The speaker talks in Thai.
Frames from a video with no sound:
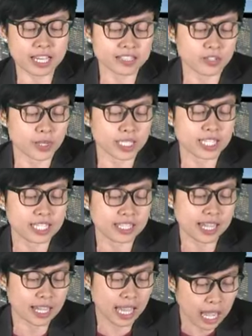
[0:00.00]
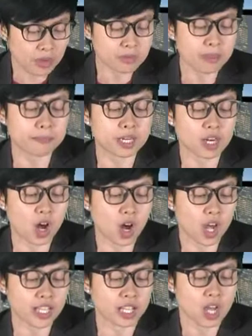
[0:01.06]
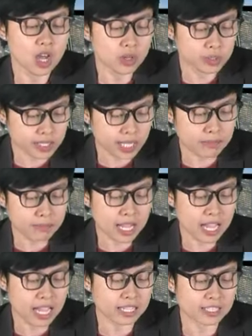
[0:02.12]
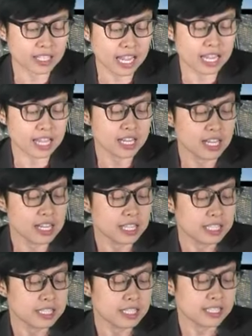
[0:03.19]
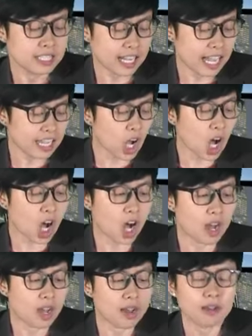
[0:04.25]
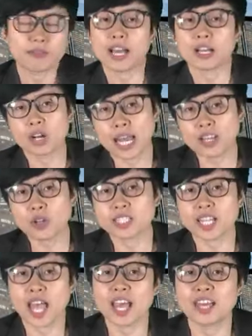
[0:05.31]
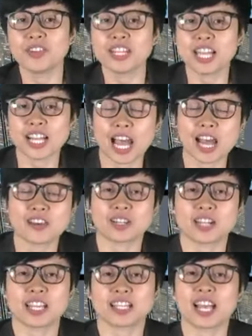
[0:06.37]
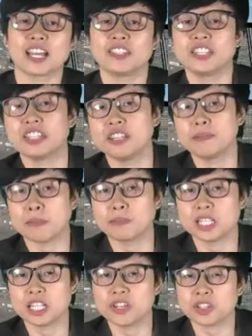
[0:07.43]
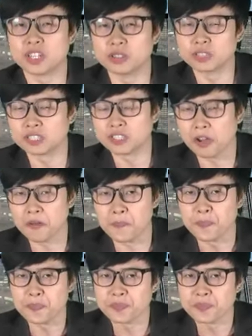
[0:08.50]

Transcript: นะคะสวัสดีนะคะ คุณแม่พลอย คุณสามารถนะนะคะก็ฝากกดไลค์กดแชร์ด้วยนะคะ รายการดีๆ แบบนี้เราจะต้อง